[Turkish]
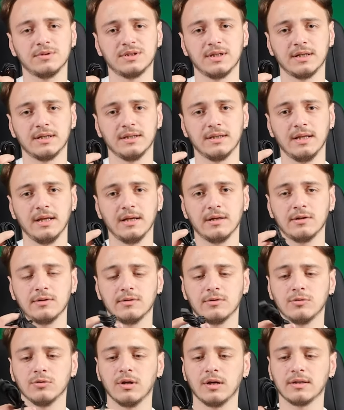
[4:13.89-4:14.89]
bir şekilde
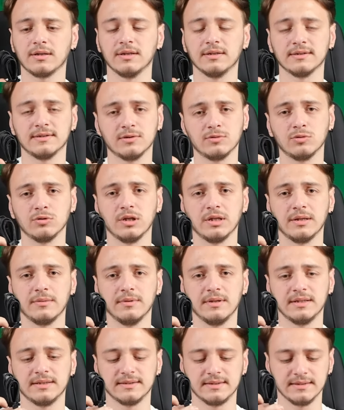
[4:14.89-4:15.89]
kulaklığınızı
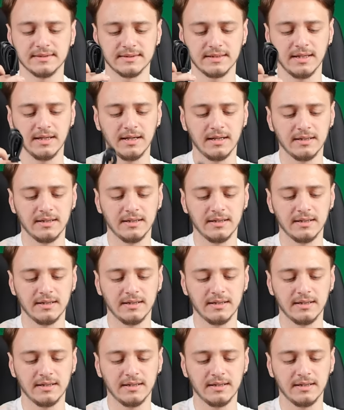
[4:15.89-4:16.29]
kullanabilirsiniz.